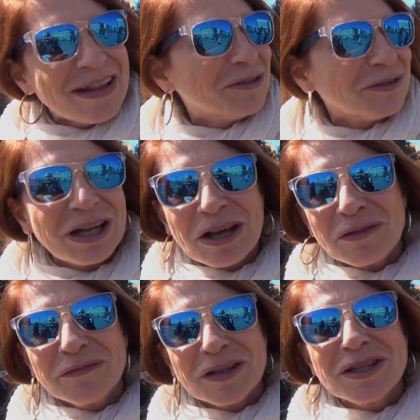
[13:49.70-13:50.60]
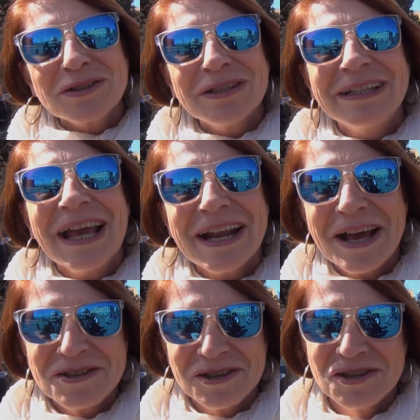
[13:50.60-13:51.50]
vendono le confezioni di
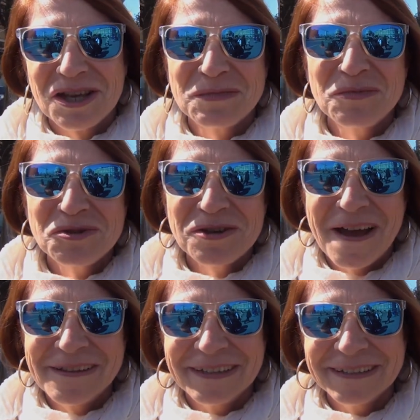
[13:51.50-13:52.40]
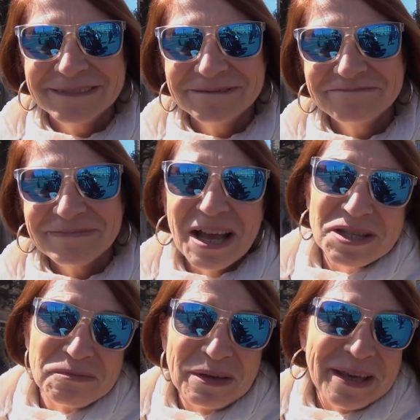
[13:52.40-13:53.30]
arance già sbucciate a
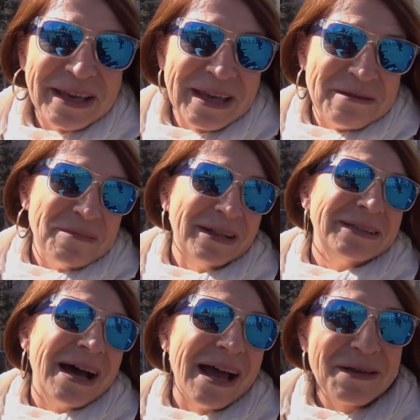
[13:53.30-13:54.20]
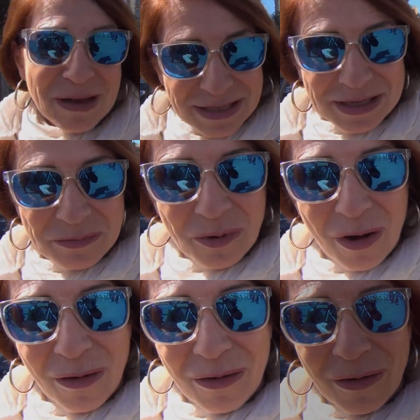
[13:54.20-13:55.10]
spicchi, ma dai, ma si
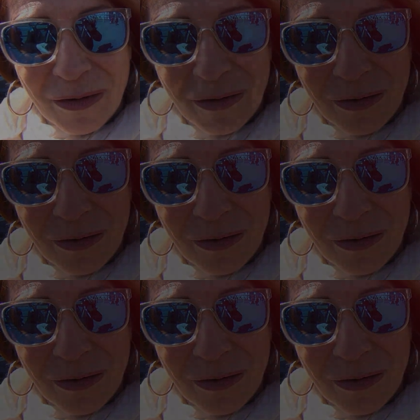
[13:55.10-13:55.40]
può.